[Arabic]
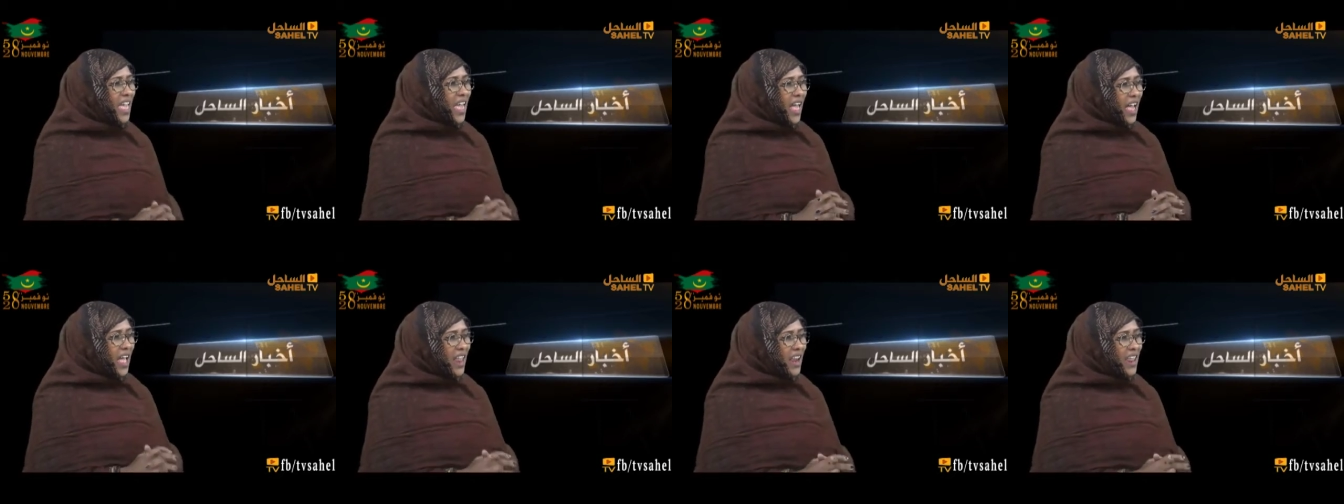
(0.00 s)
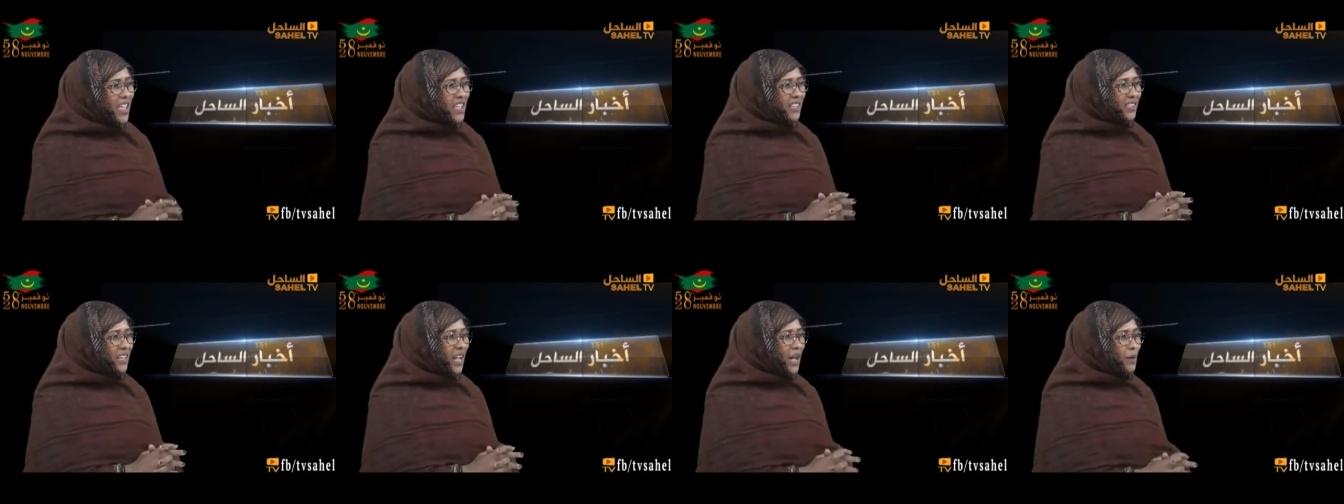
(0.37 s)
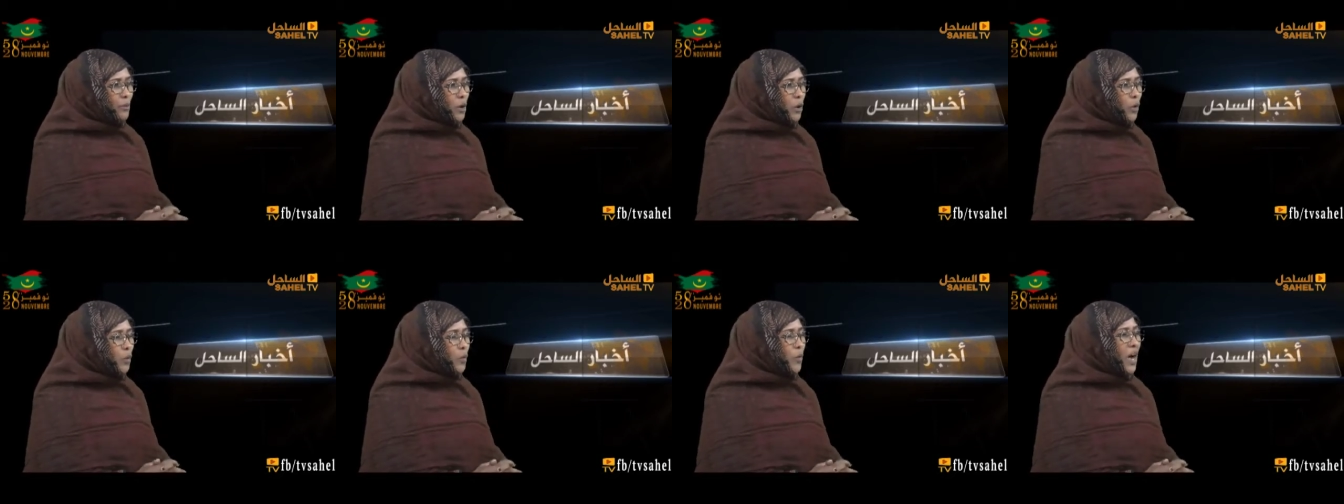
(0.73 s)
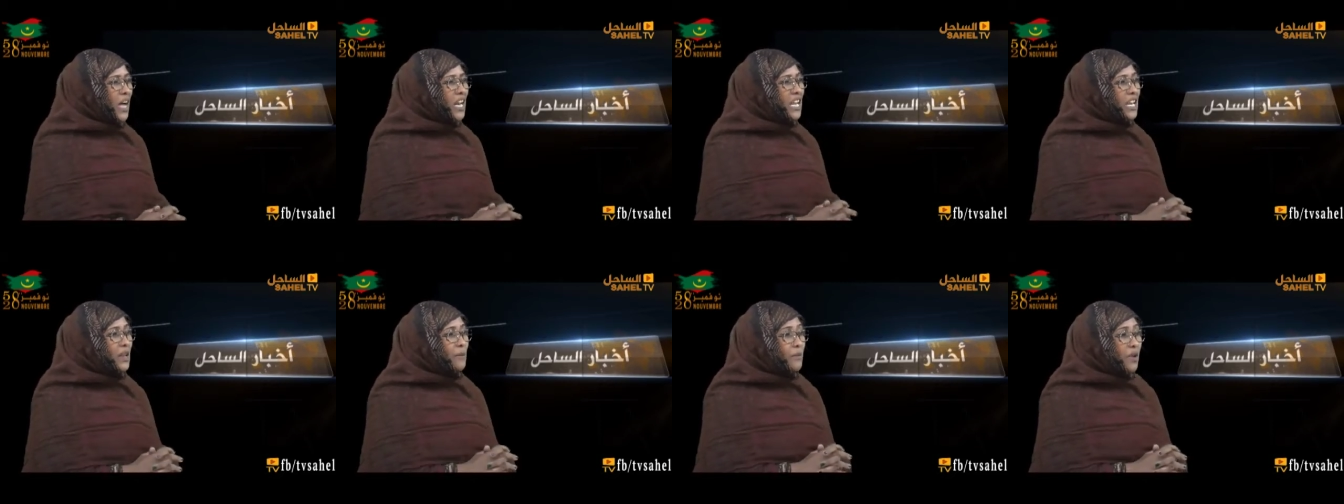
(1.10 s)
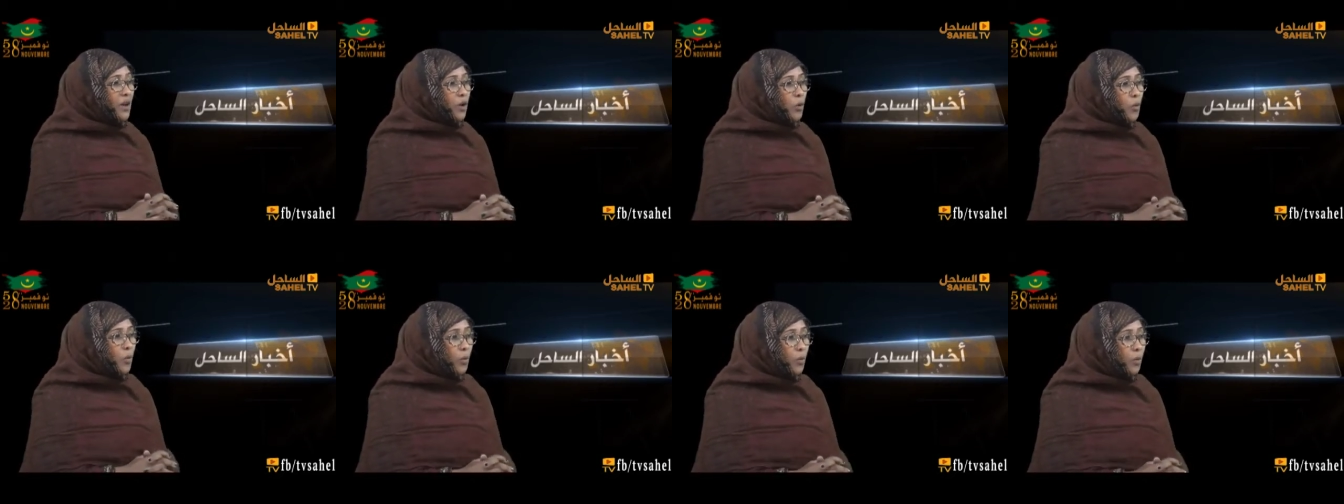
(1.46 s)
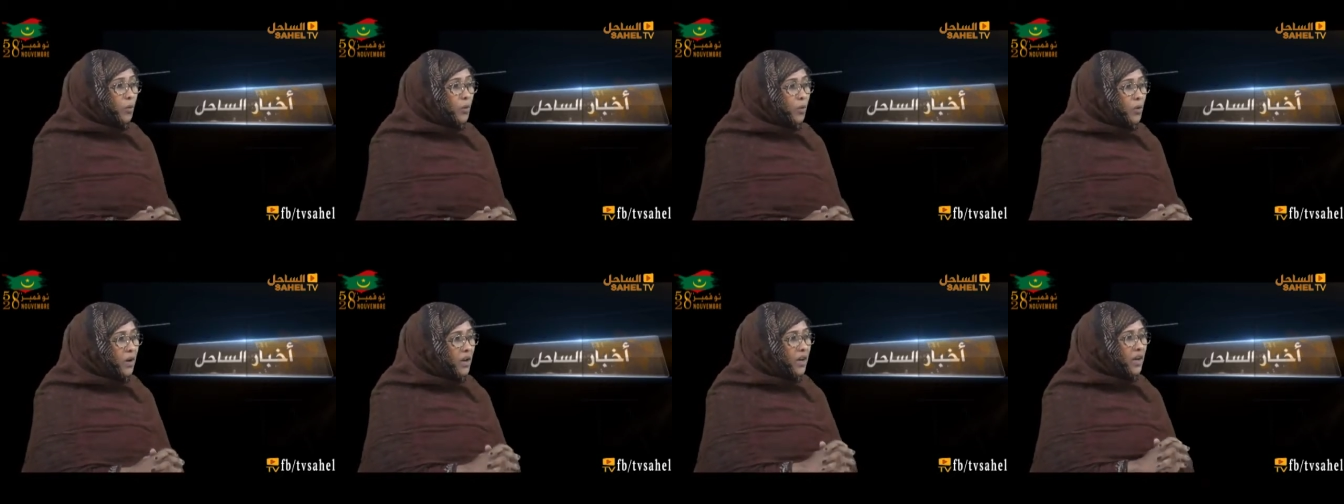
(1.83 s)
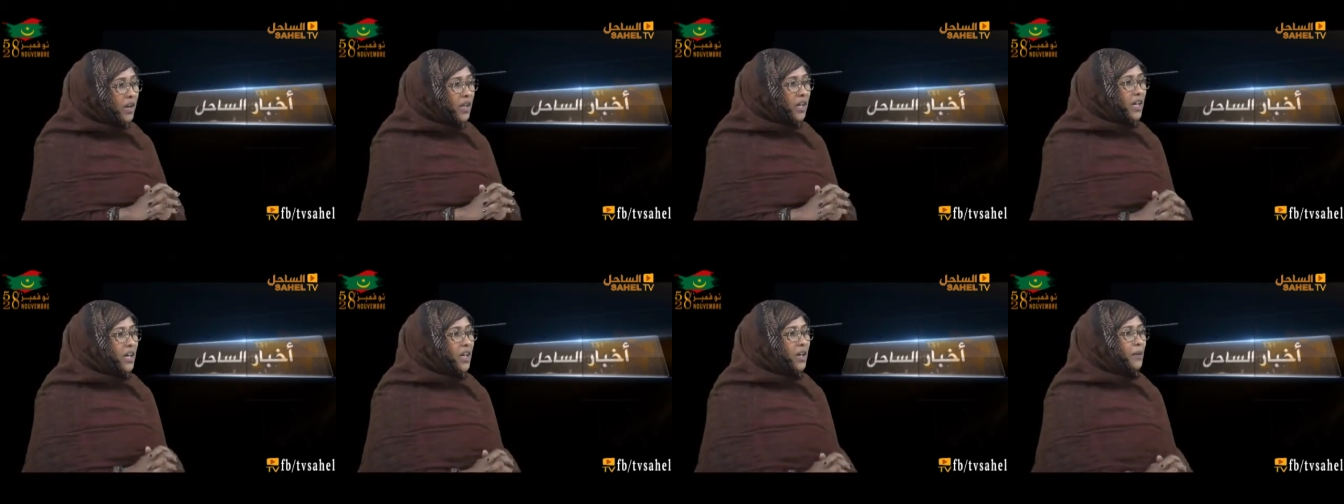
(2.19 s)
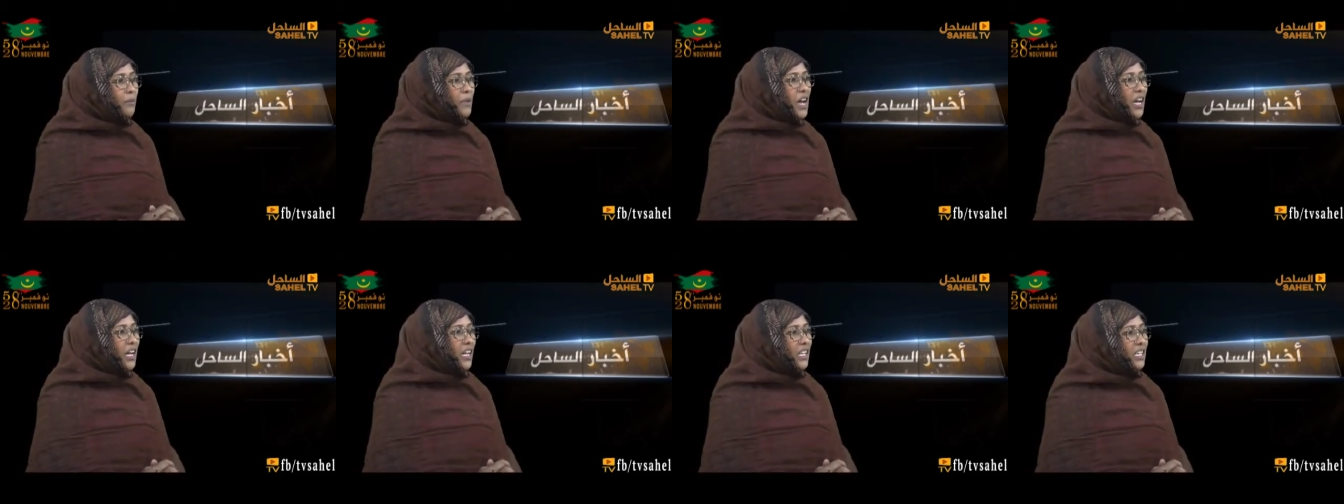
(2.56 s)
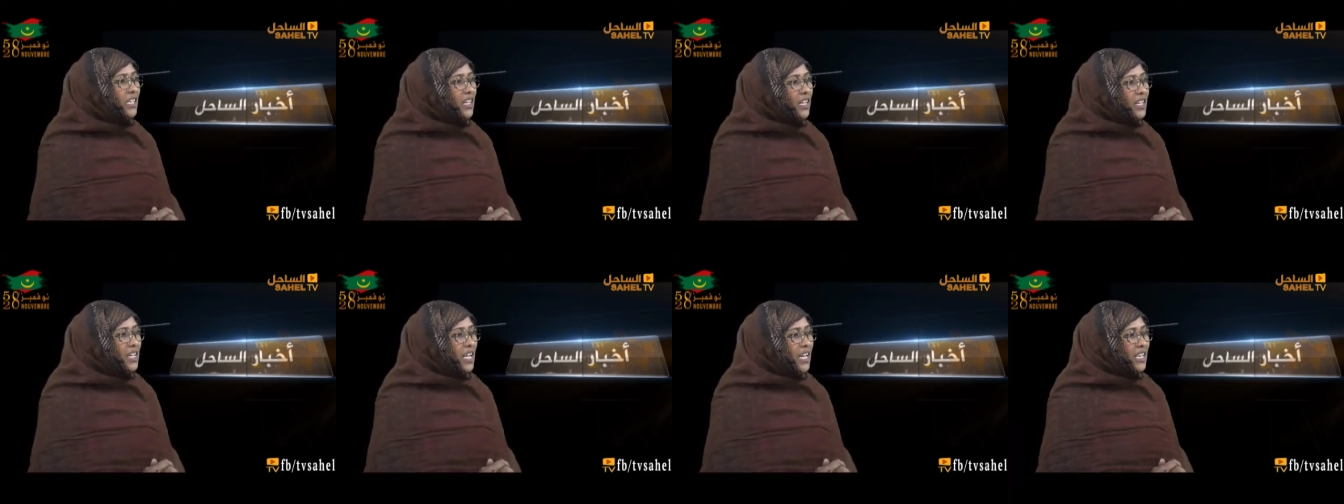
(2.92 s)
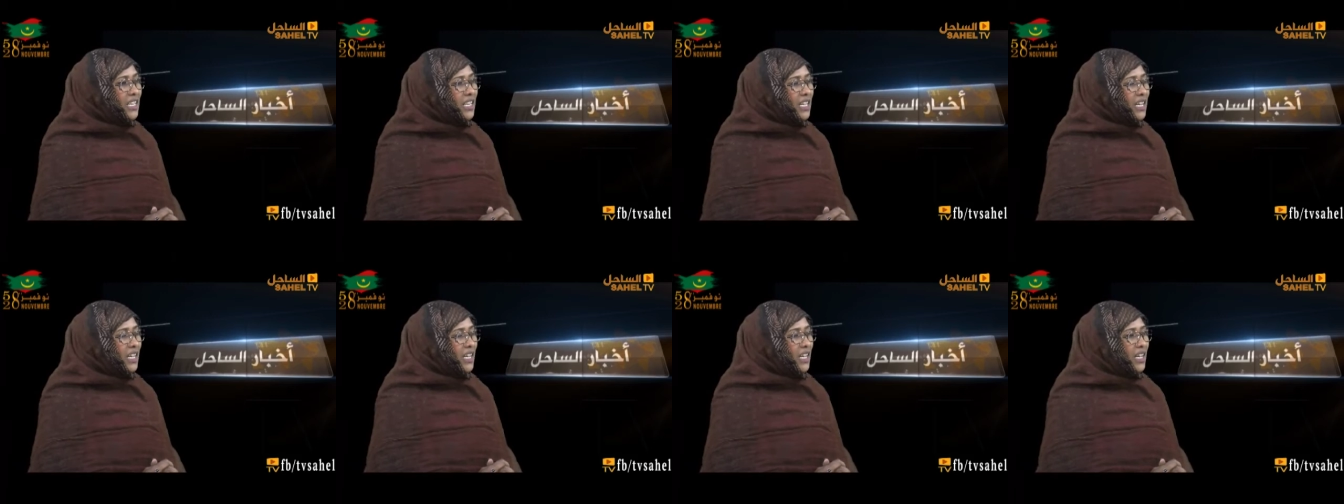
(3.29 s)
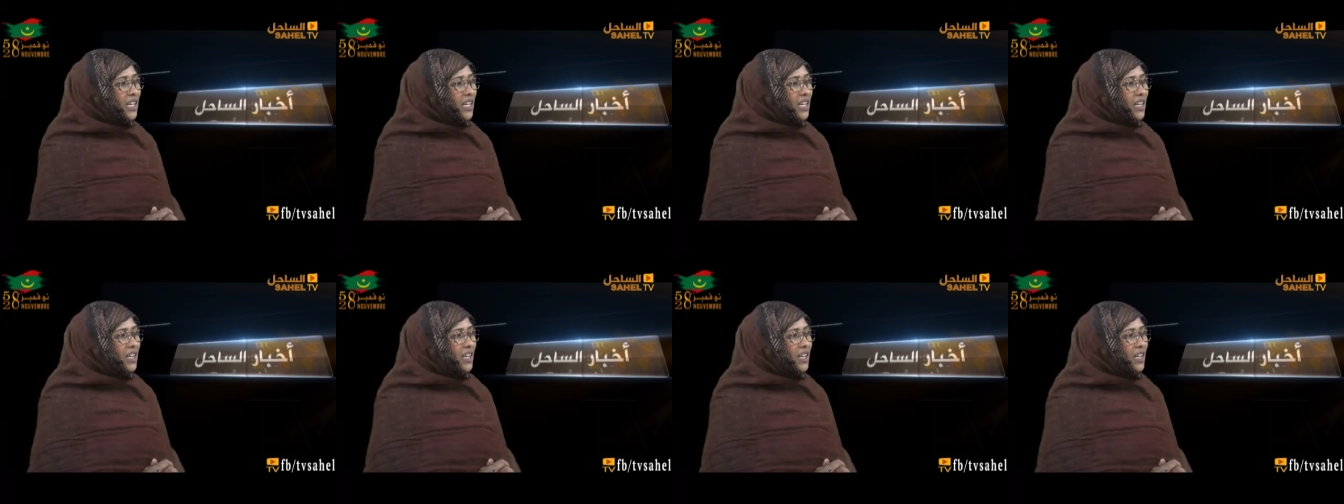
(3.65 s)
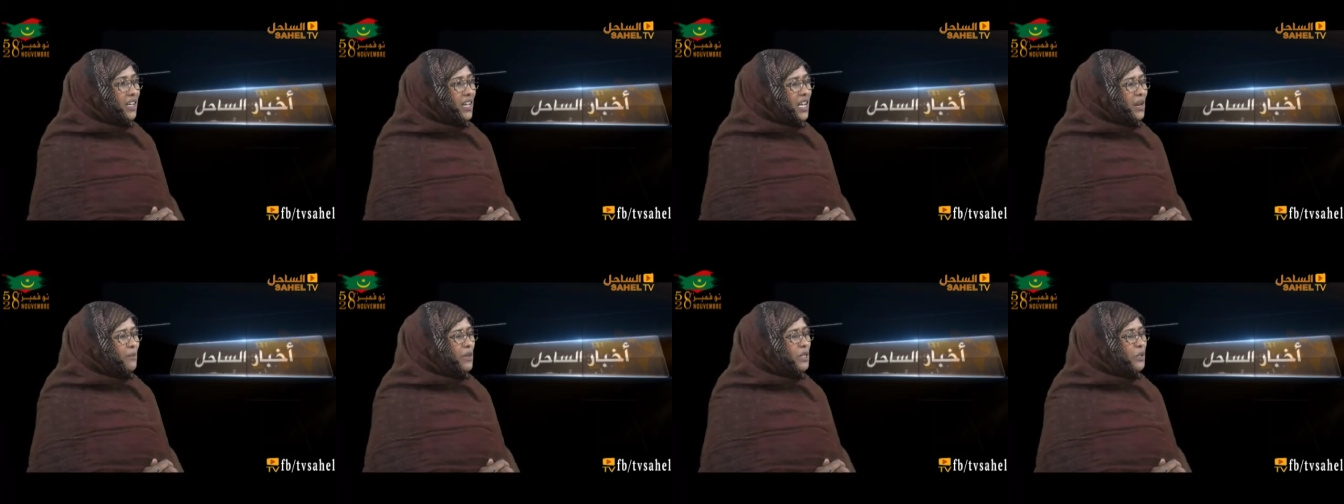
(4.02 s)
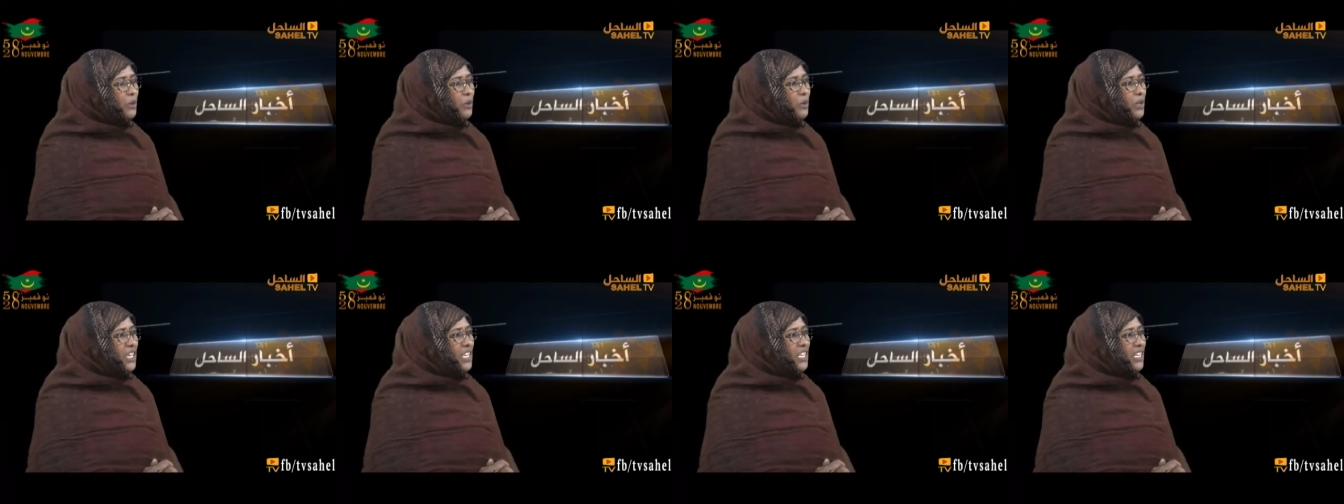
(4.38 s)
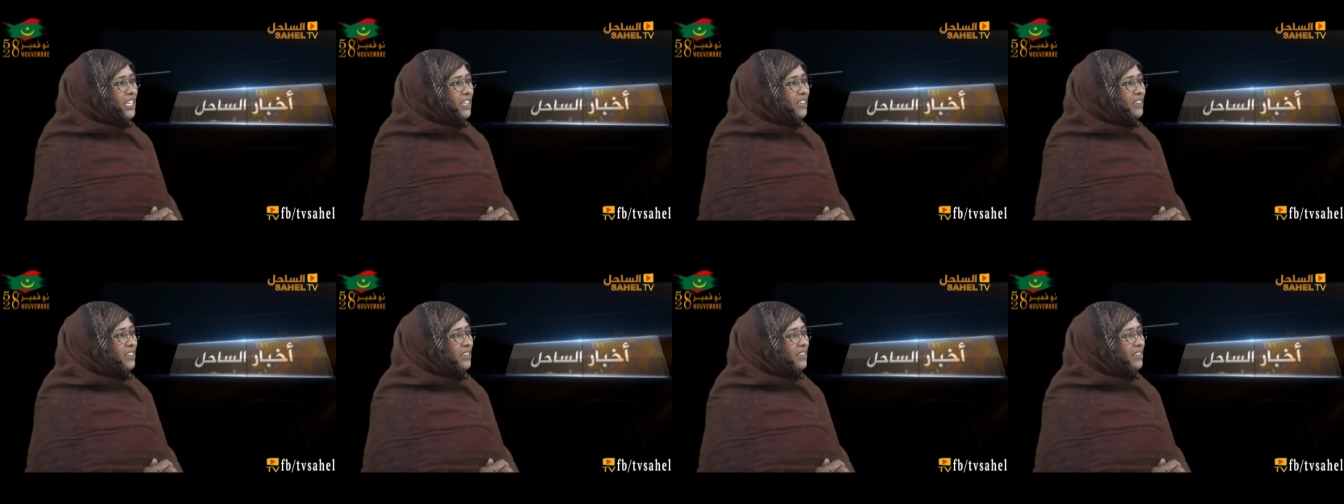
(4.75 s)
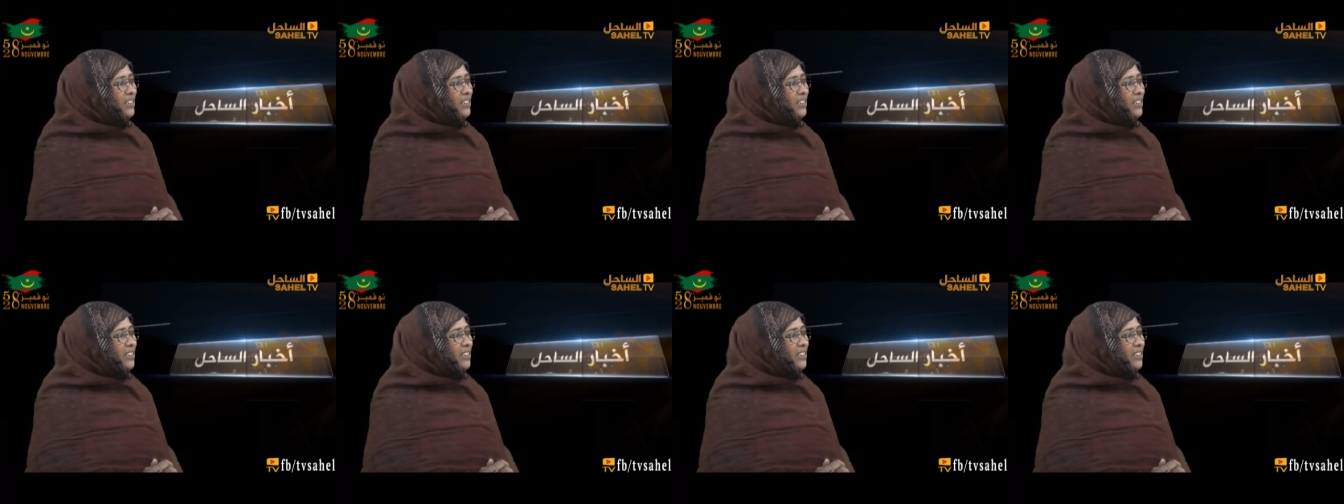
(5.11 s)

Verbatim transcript: الا يتحمل المعلم كل آه، نعم باقي يعني نعم المعلم المسؤوليه نعم